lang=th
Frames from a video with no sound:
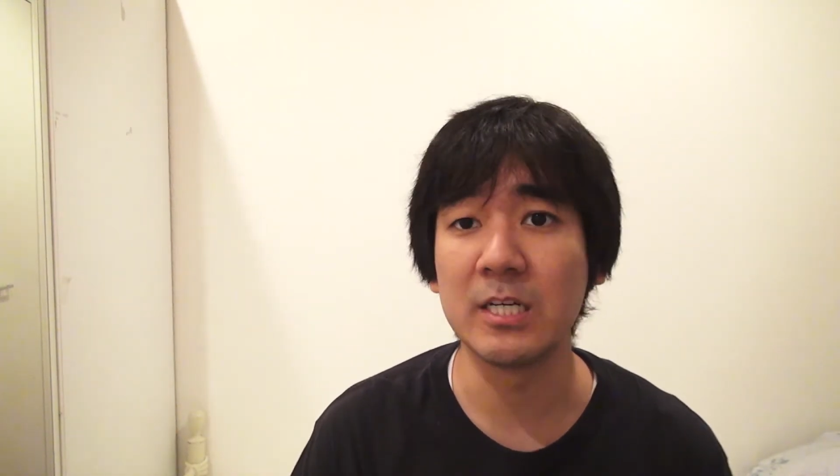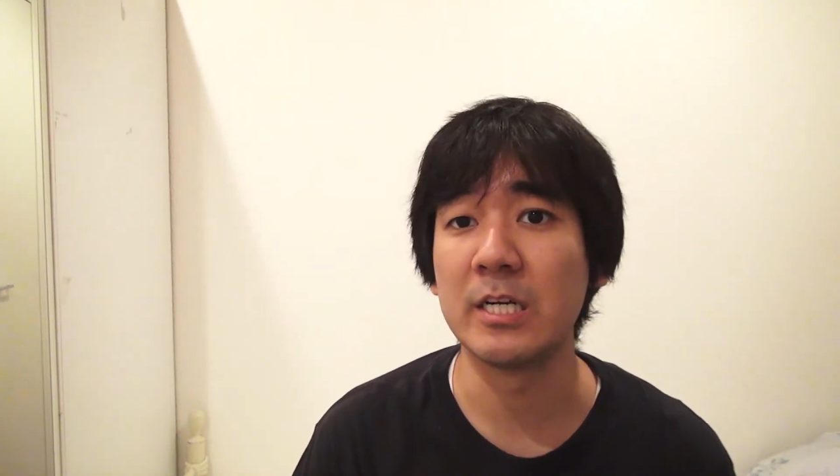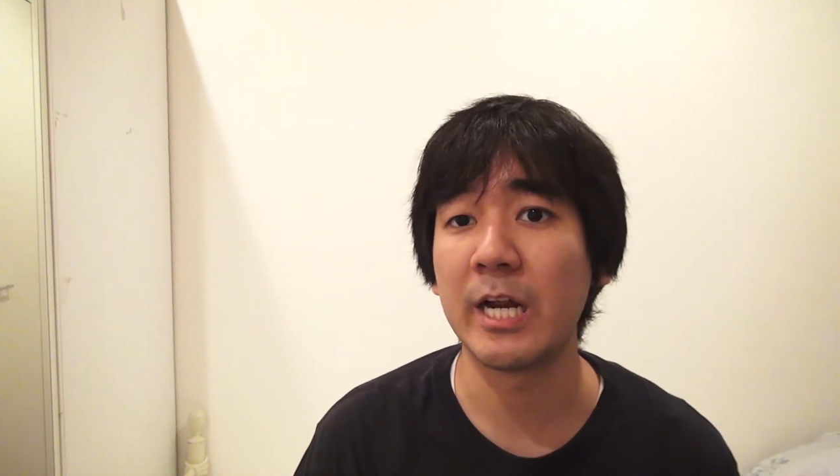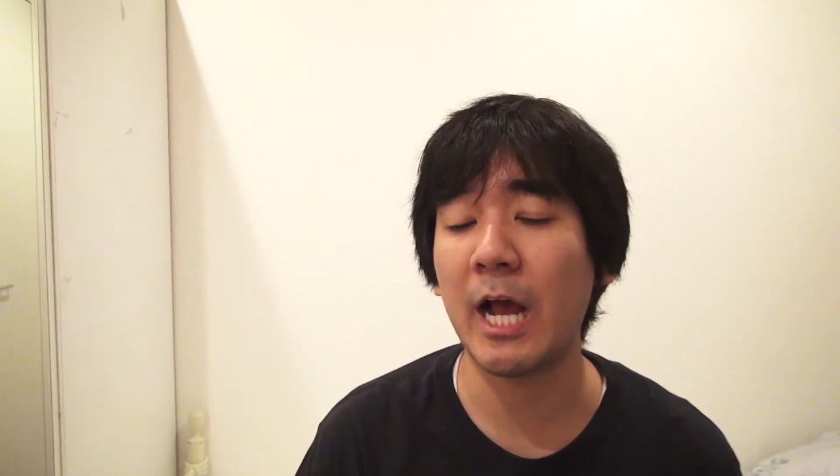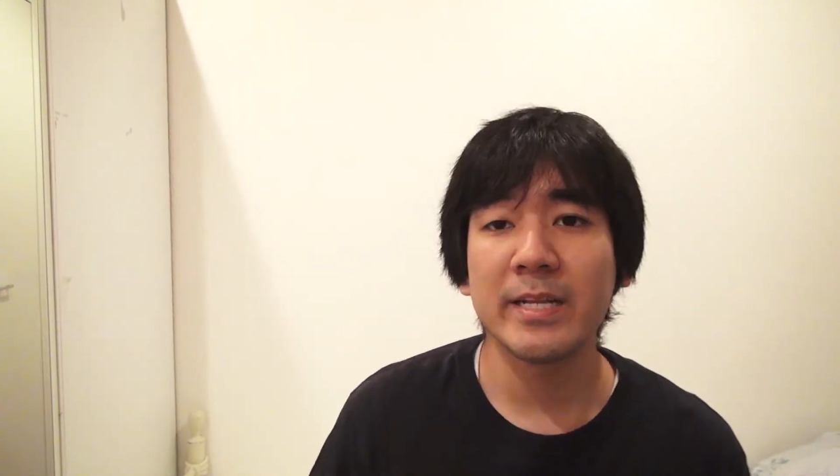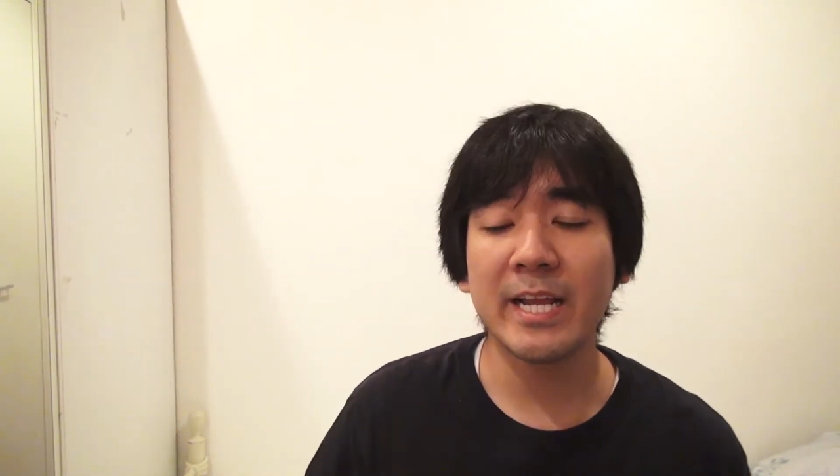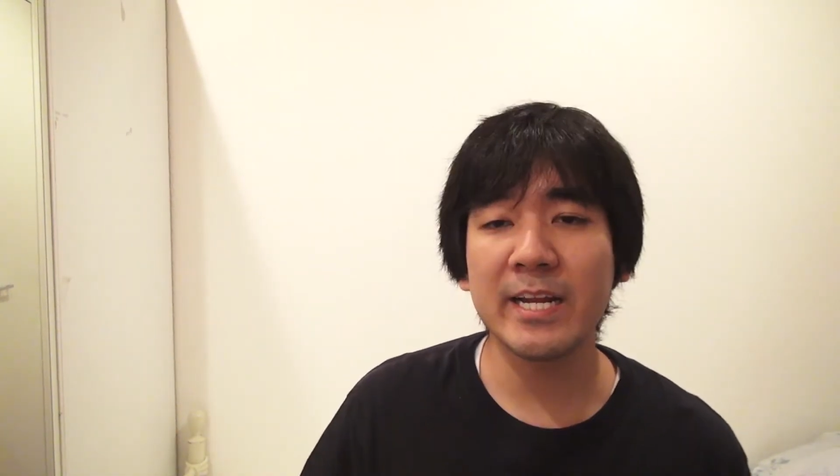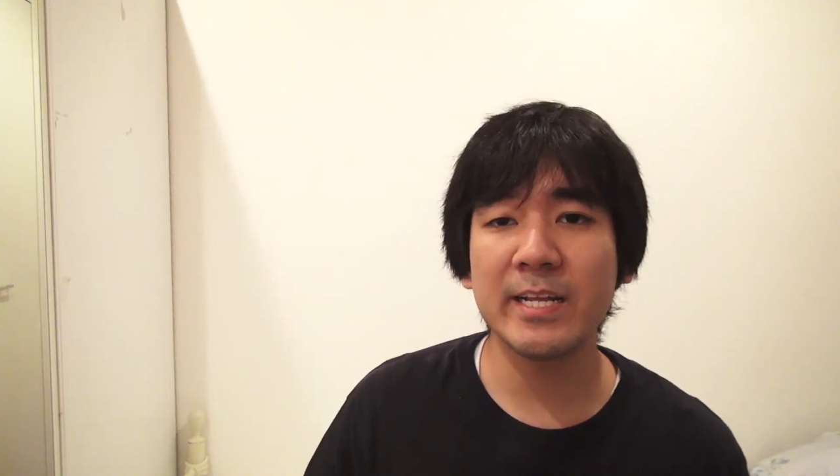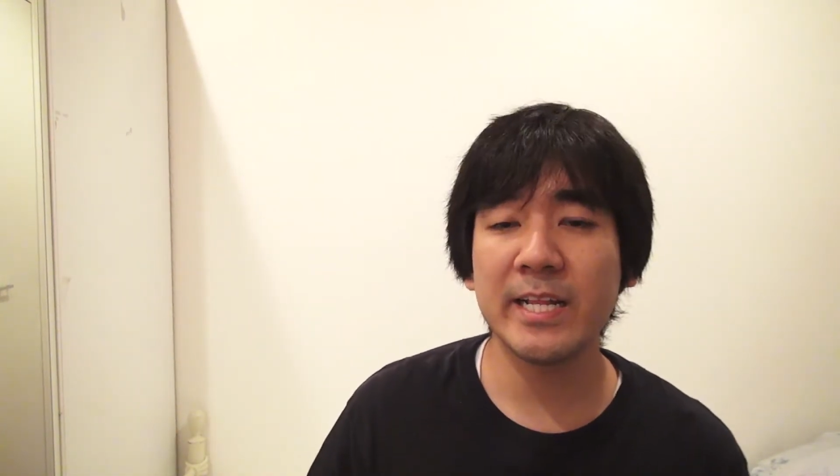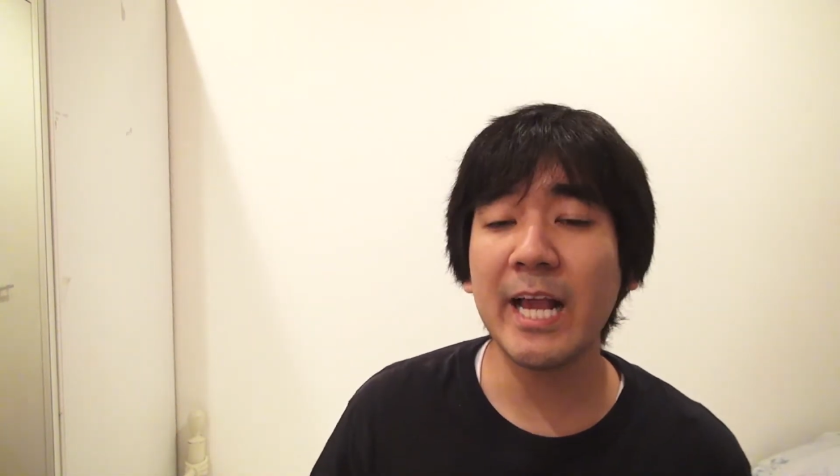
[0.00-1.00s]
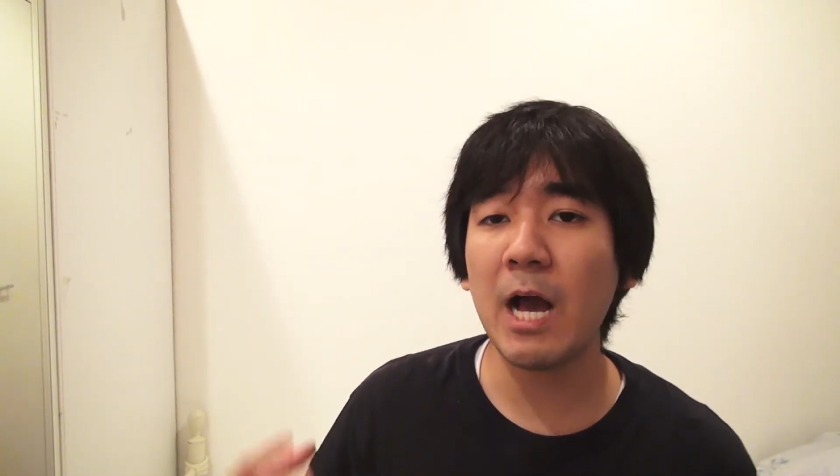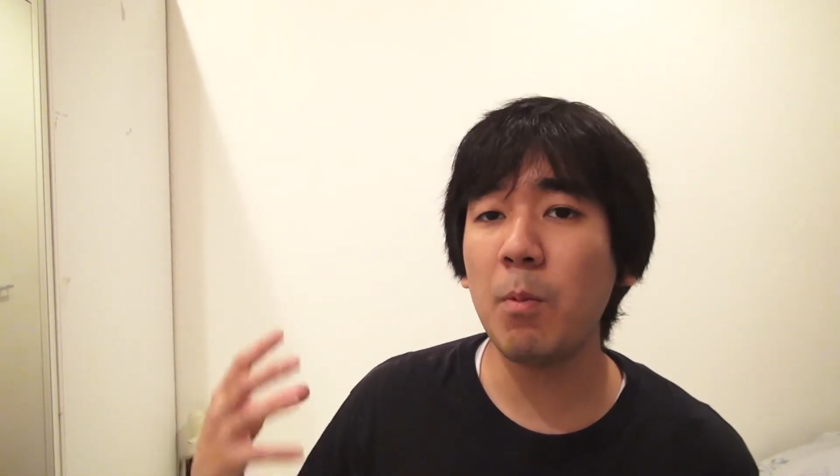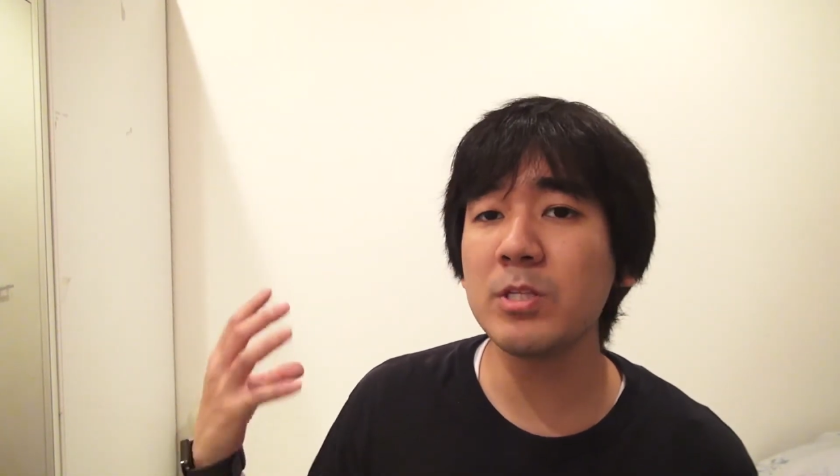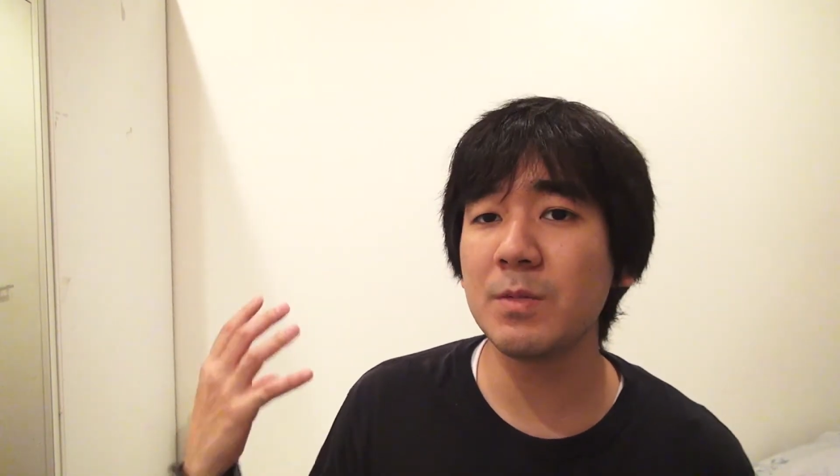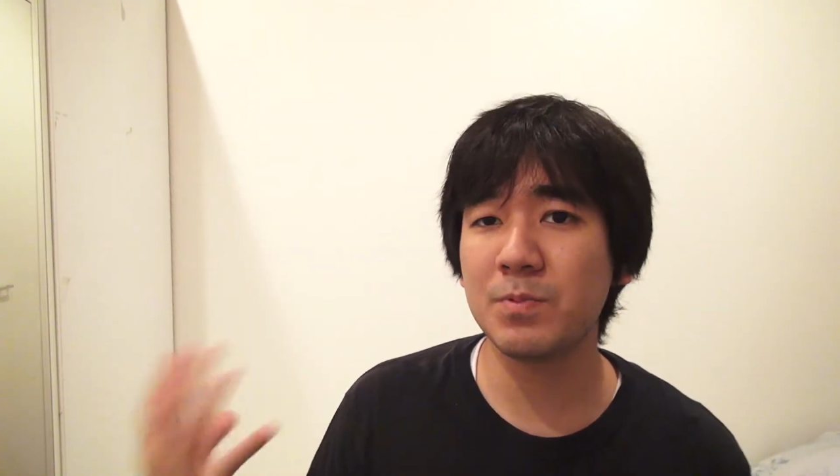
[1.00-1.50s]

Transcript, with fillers: อื่นนะครับ ในกรณีนี้คาร์บอน